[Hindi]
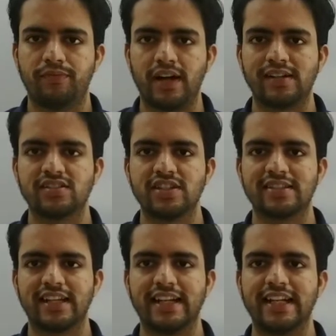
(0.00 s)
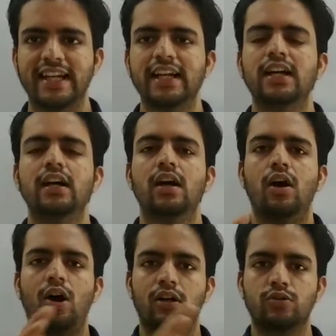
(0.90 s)
फंगस जैसे रहेंगे
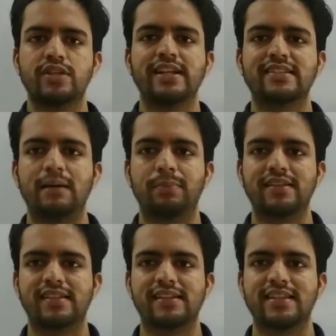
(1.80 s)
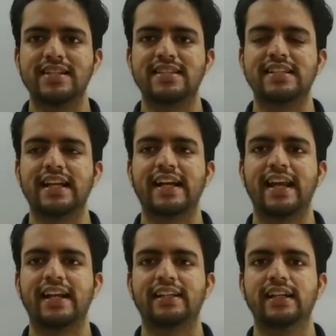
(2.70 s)
और कुछ एग्जाम्पल्स ऐसे हैं जिनके
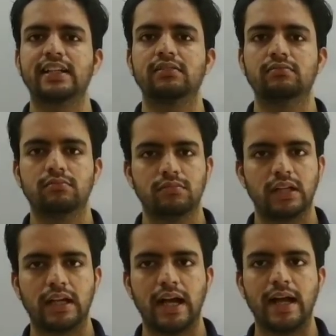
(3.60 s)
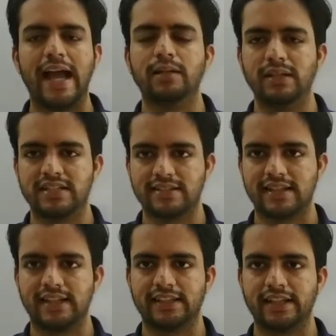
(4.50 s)
कैरेक्टर एनिमल
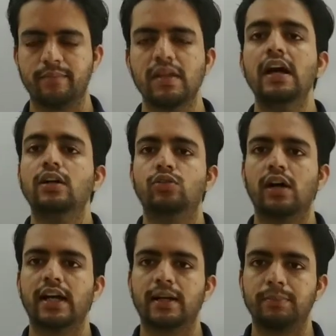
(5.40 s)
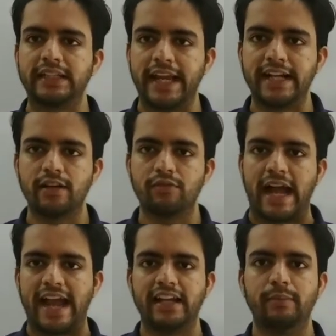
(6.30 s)
जैसे रहते हैं तो अगर अपन किंगडम
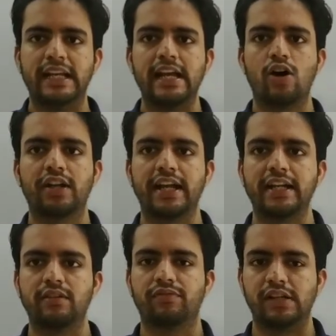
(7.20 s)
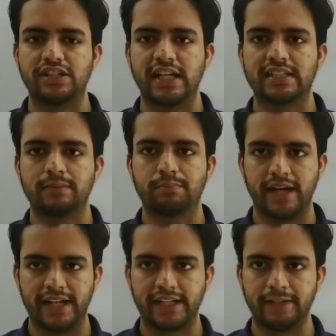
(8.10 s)
एनिमेलिया और किंगडम फंजा जब
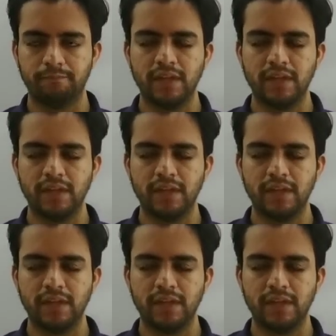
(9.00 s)
पढ़ेंगे